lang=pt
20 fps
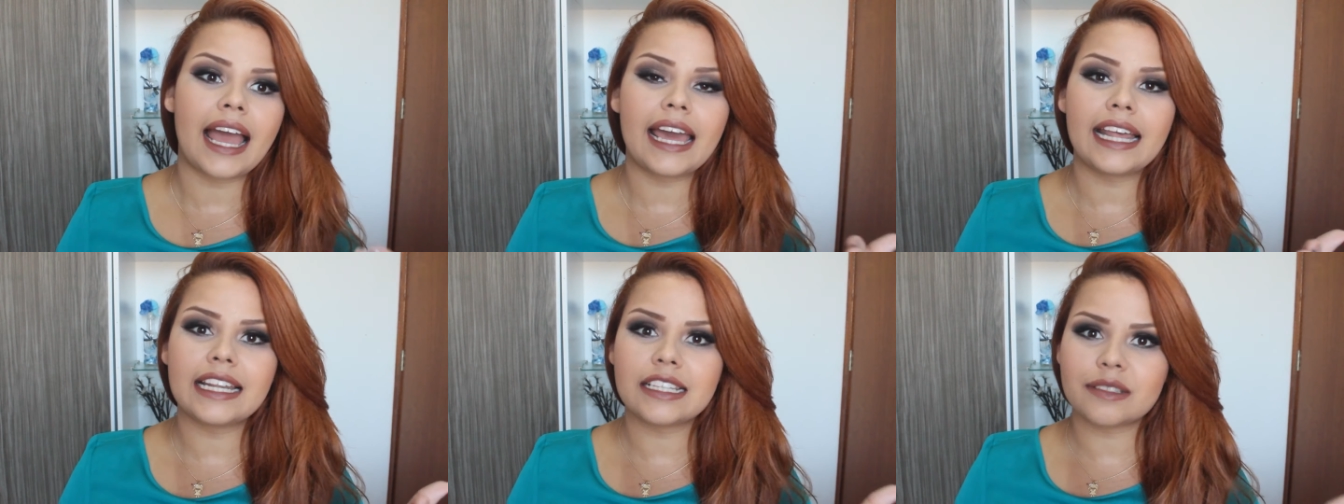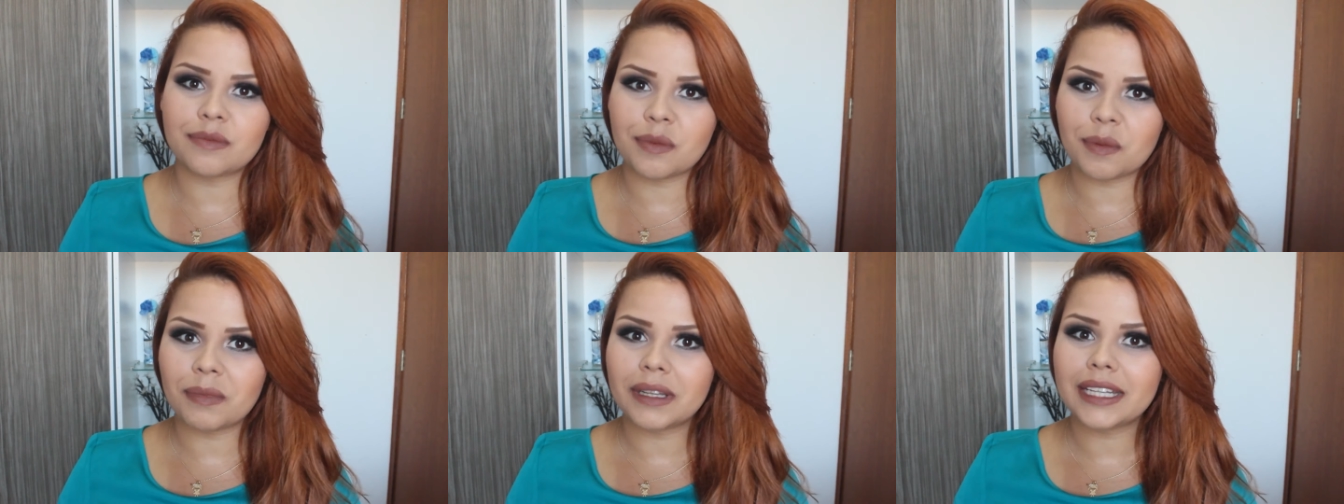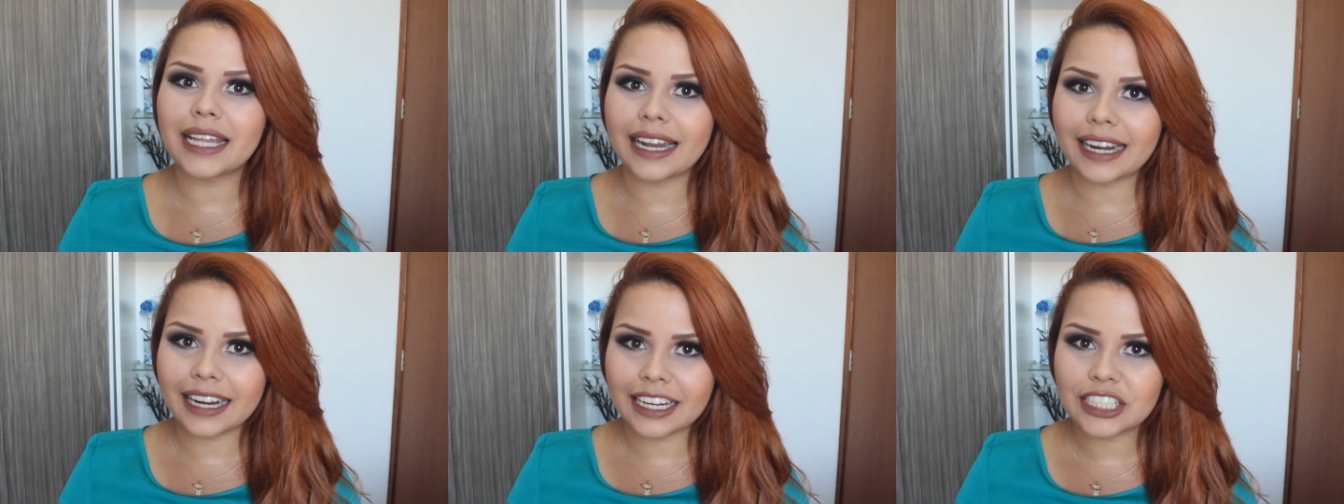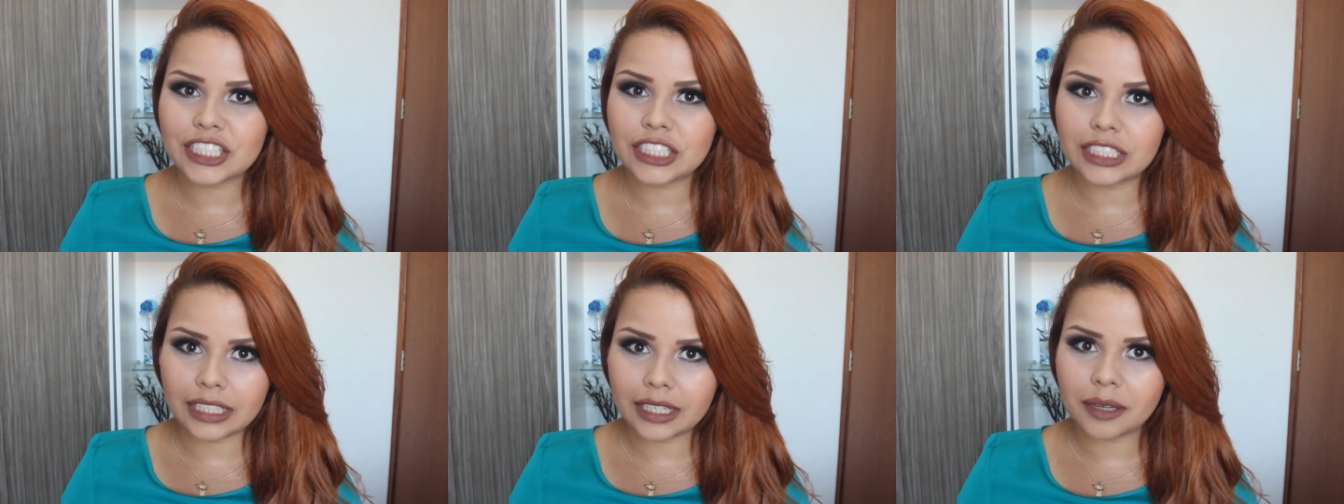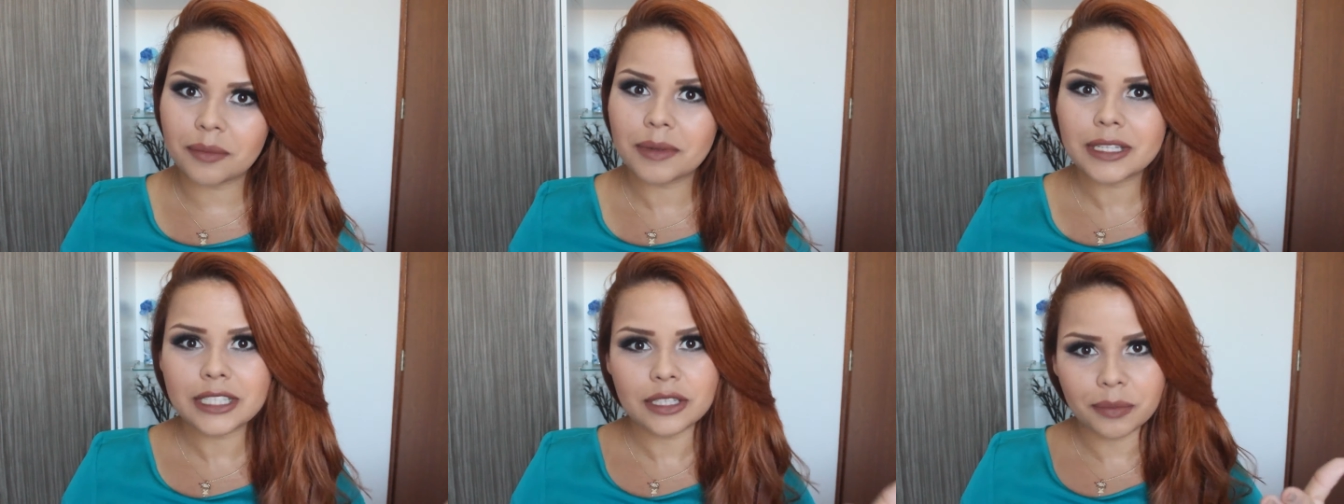Eles me mandaram a
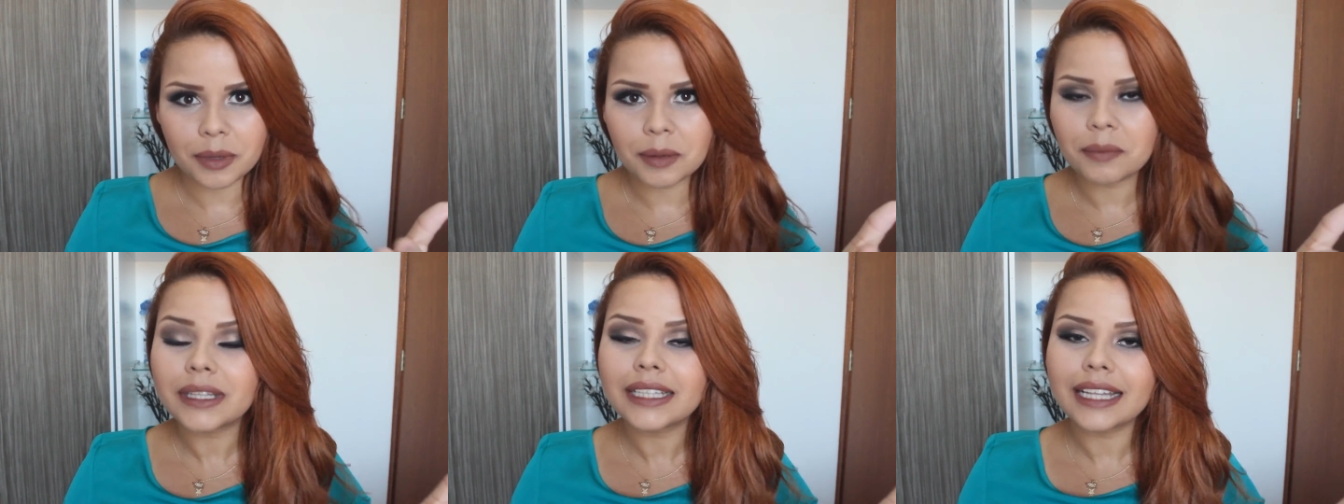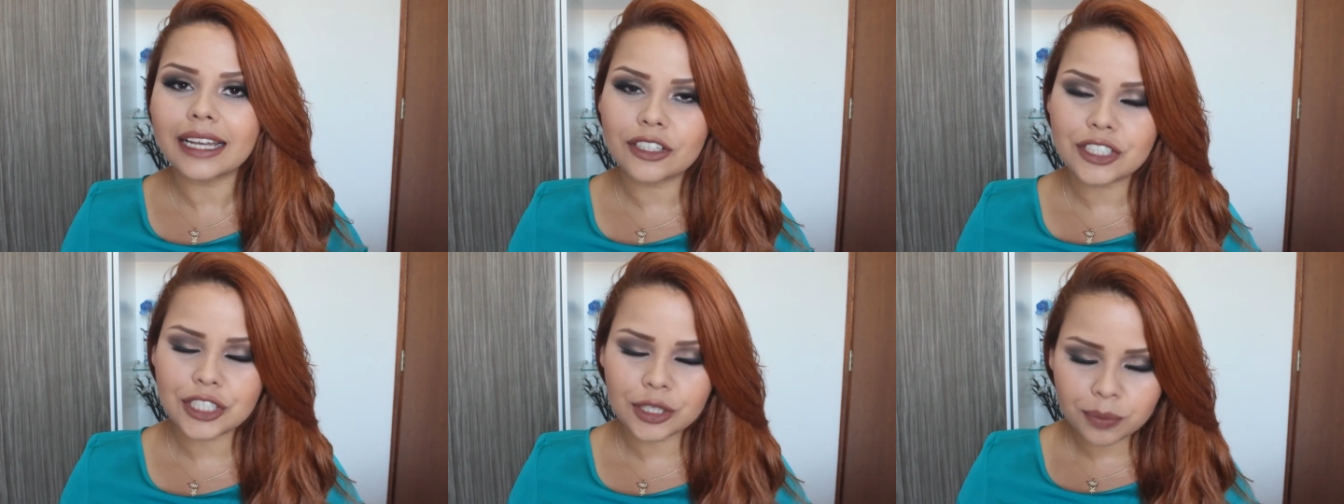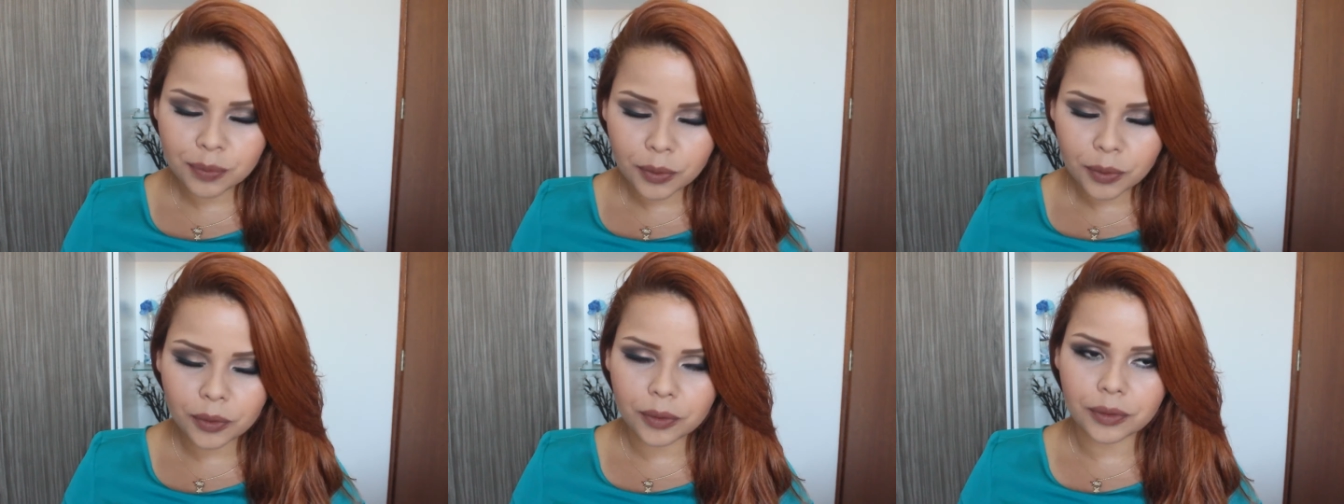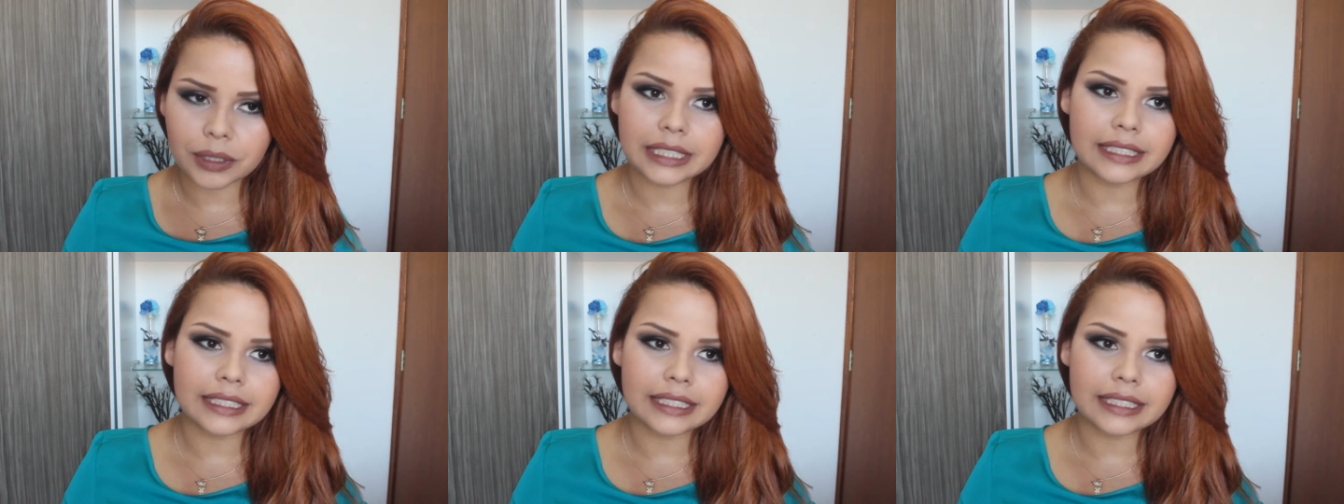caixinha, mas não me mandaram o shampoo.